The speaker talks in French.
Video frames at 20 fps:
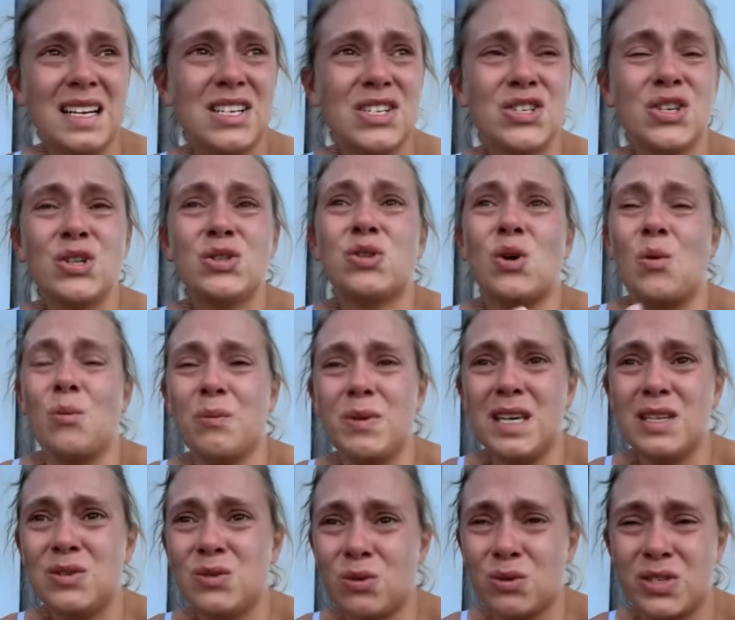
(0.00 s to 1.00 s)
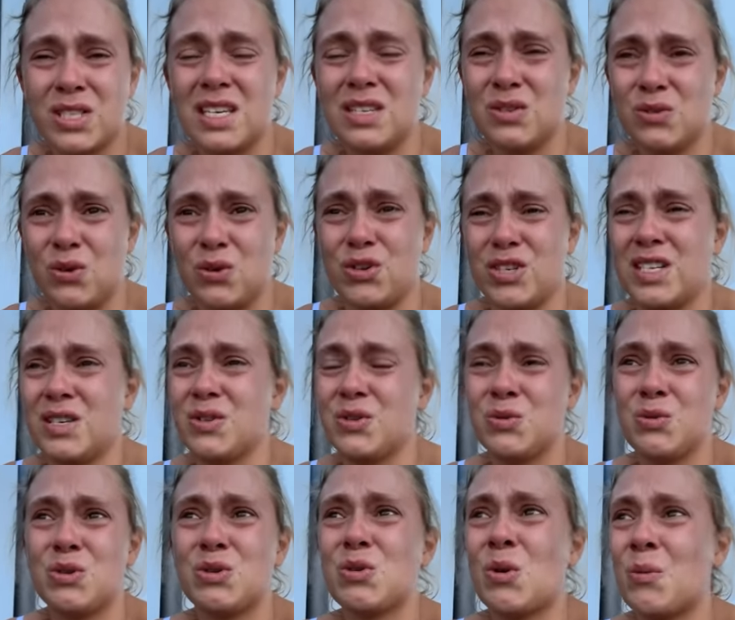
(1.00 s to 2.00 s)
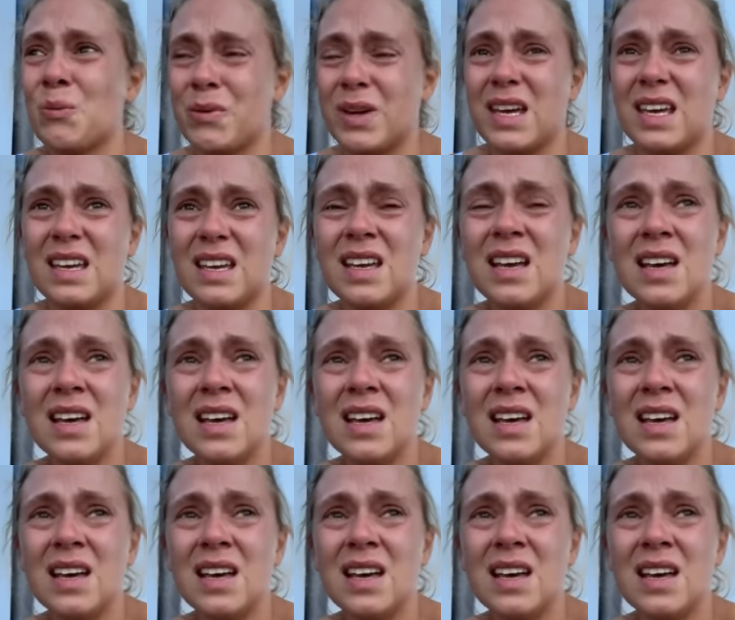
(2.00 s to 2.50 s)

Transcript: Je tombais sur ses yeux, je suis tombée.